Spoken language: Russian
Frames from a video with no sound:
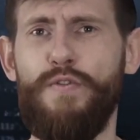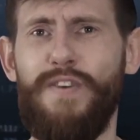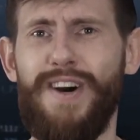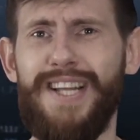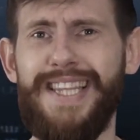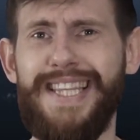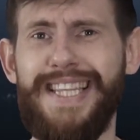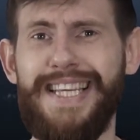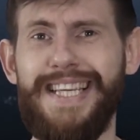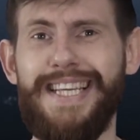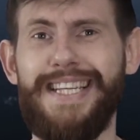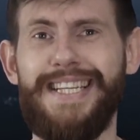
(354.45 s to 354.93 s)

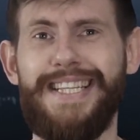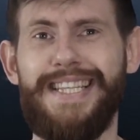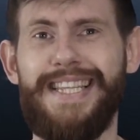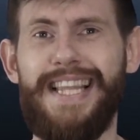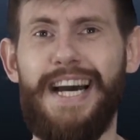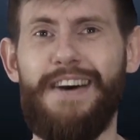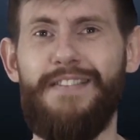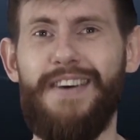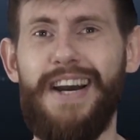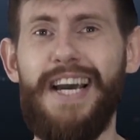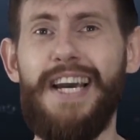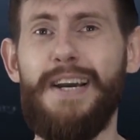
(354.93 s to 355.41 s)
воды,
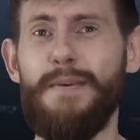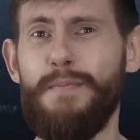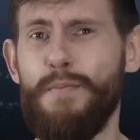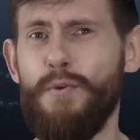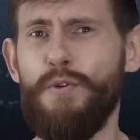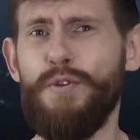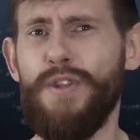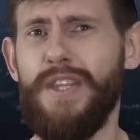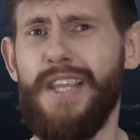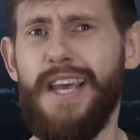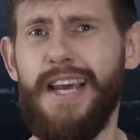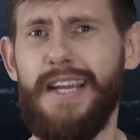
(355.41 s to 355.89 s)
давая
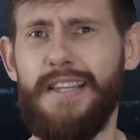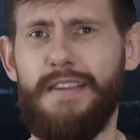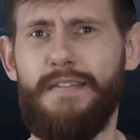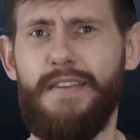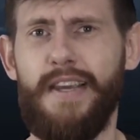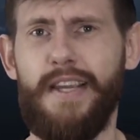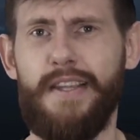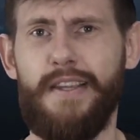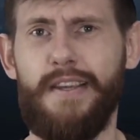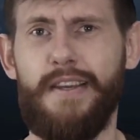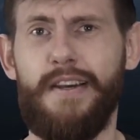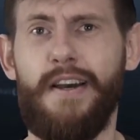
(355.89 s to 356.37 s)
мутные
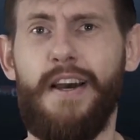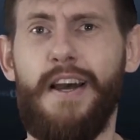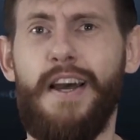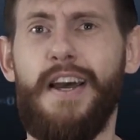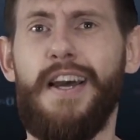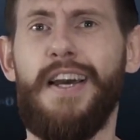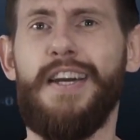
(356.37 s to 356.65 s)
ответы.